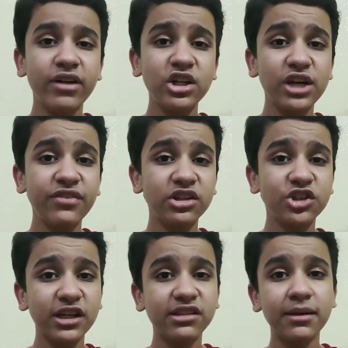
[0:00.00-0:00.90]
فانا شايف ان
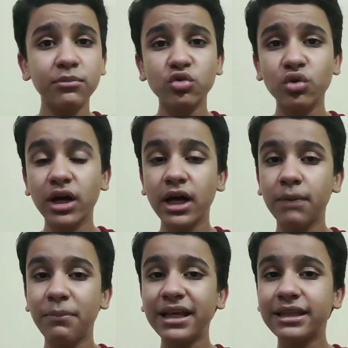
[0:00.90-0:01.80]
شركه سامسونج
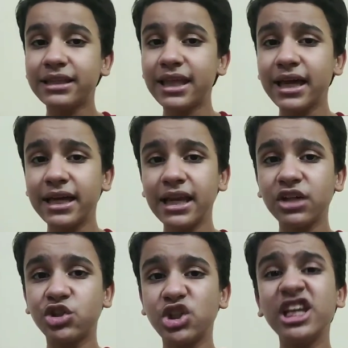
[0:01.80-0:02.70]
بدات تتجه انها
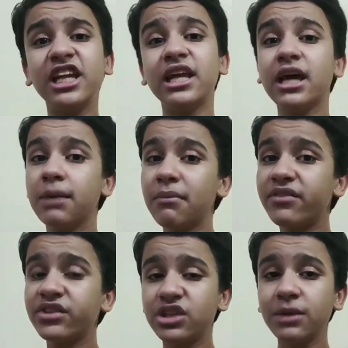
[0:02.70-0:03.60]
تشيل
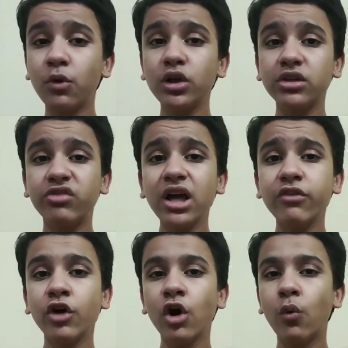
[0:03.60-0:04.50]
منفذ 3.5
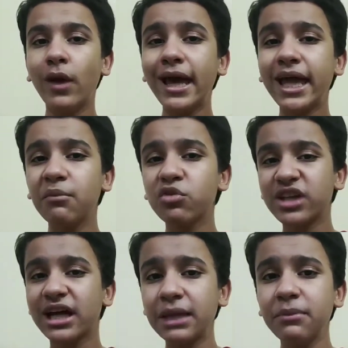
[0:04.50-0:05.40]
ولكن
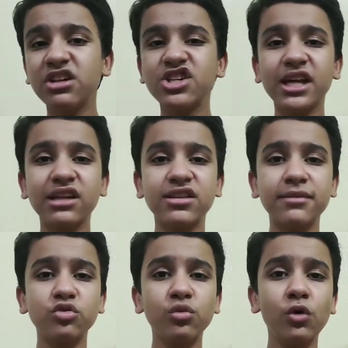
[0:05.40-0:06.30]
مستخدمي شركه
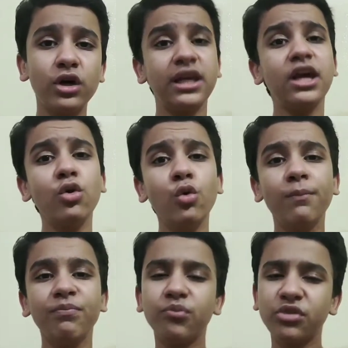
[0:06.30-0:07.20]
سامسونج ممكن
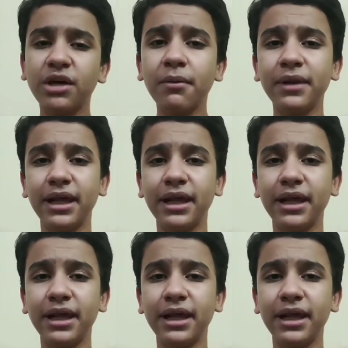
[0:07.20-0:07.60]
يقلوا بسبب